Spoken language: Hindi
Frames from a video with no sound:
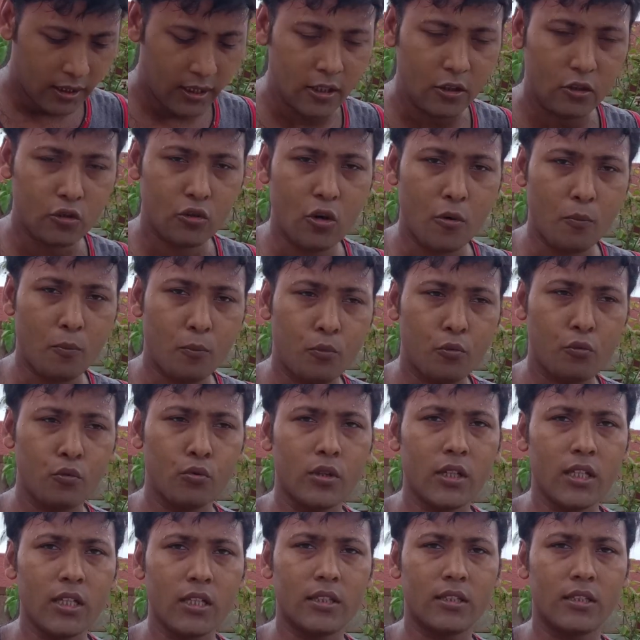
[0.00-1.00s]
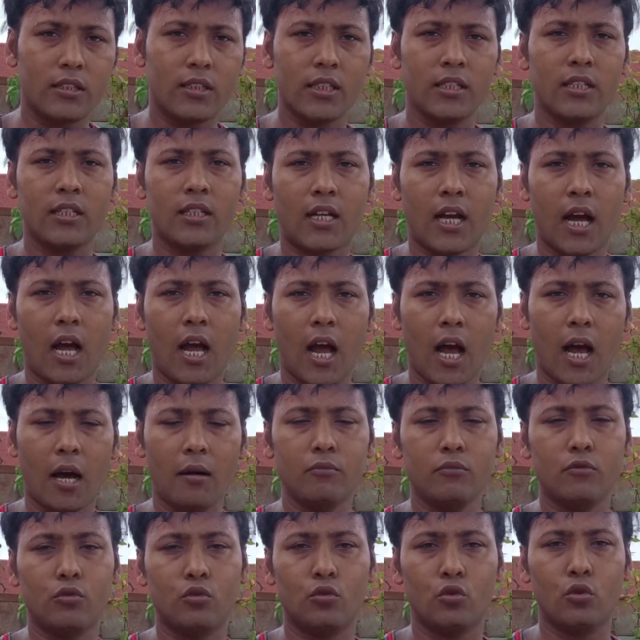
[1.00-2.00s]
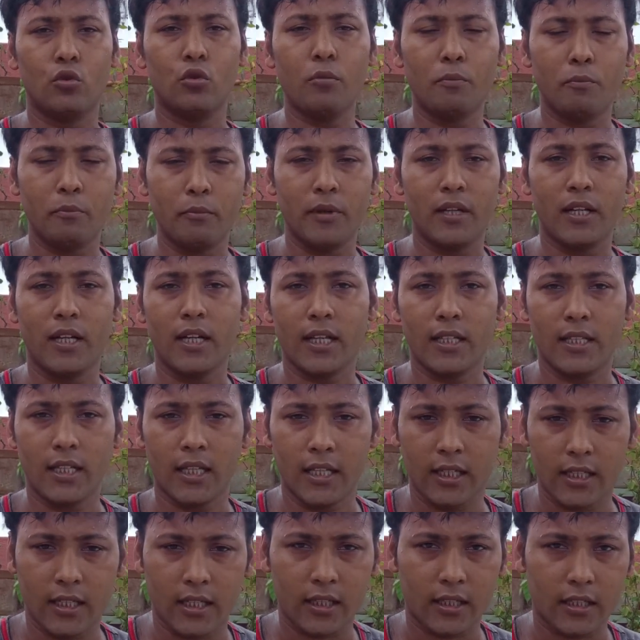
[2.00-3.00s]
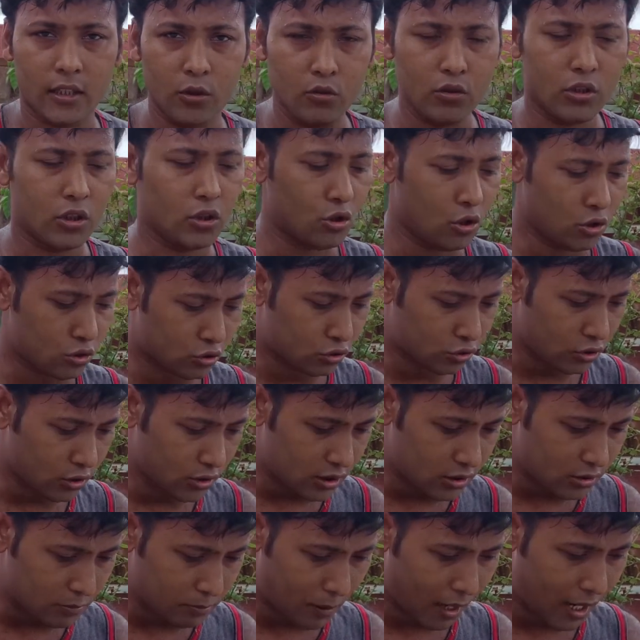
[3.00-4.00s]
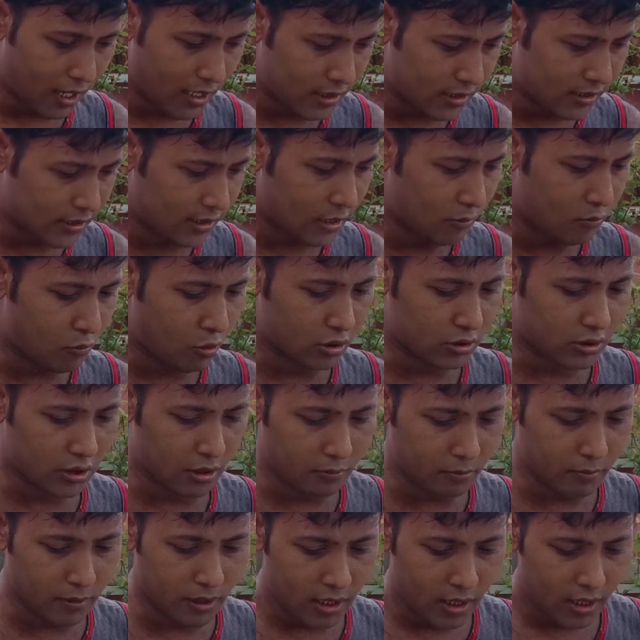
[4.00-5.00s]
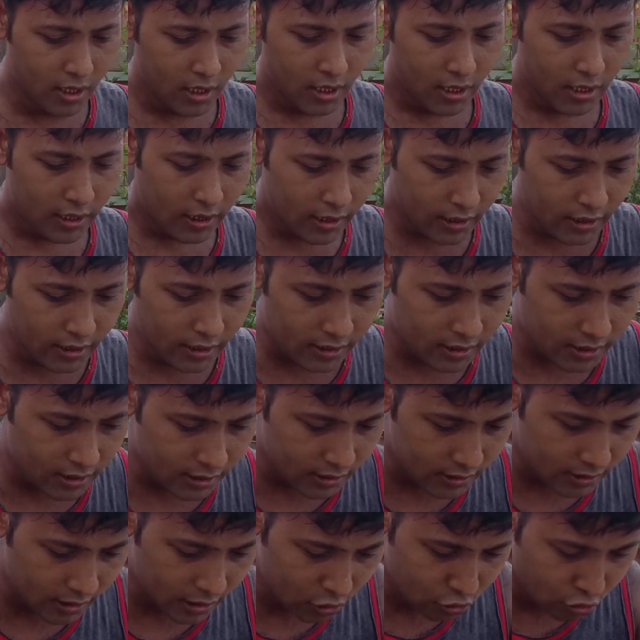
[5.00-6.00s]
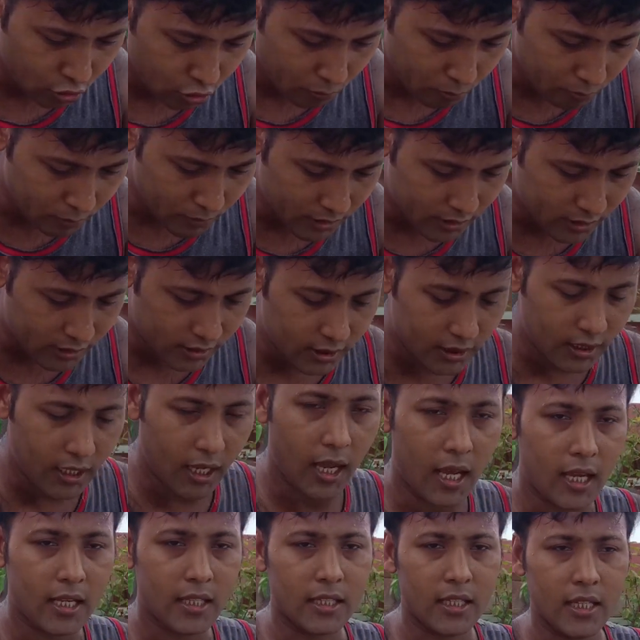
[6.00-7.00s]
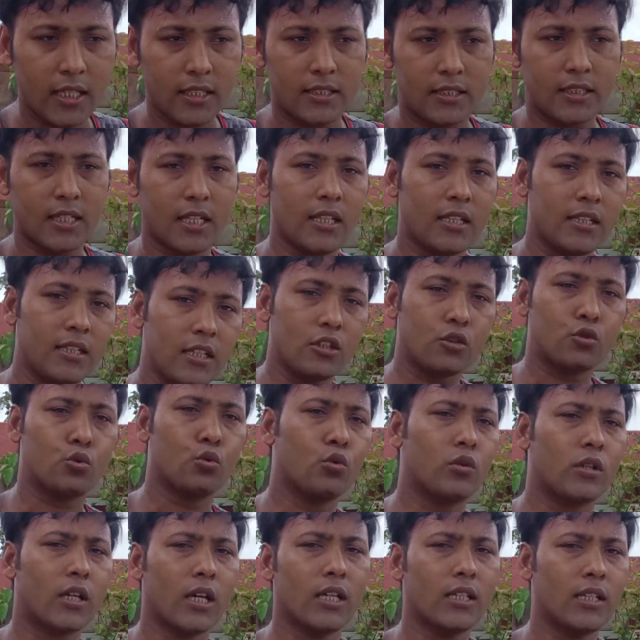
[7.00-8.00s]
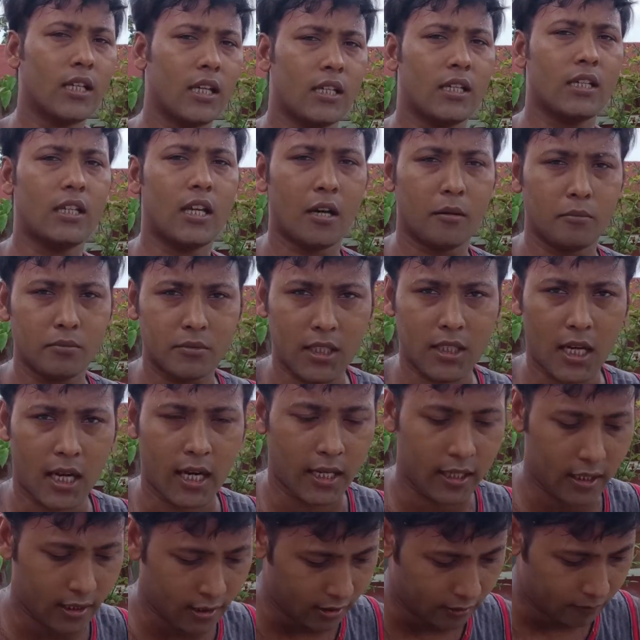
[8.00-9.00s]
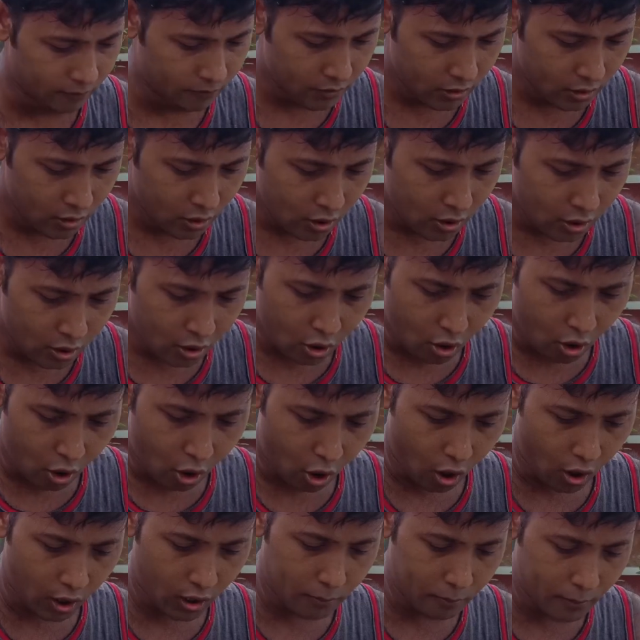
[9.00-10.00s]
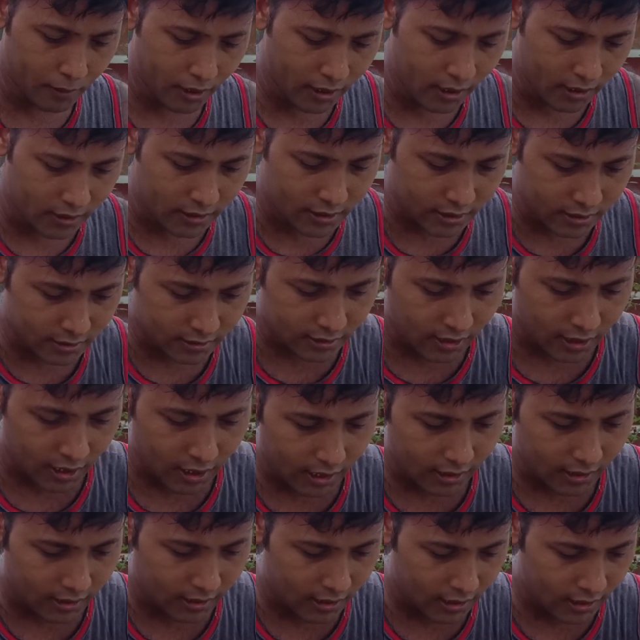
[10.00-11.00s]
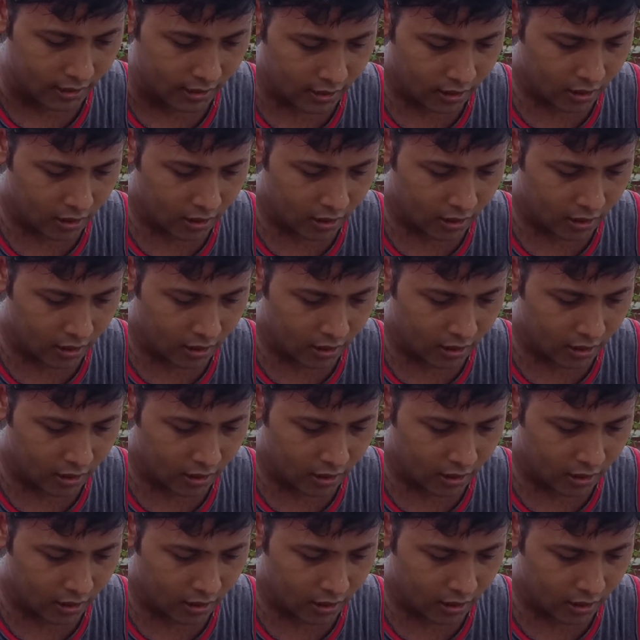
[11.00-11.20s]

इनको पूरी दिन का हम धूप मिलने देंगे क्योंकि दोस्तों इस बारिश के मौसम में इनकी ये जो मिट्टी है ये जल्दी सूखे यही हम चाहेंगे और मैंने जिस तरह की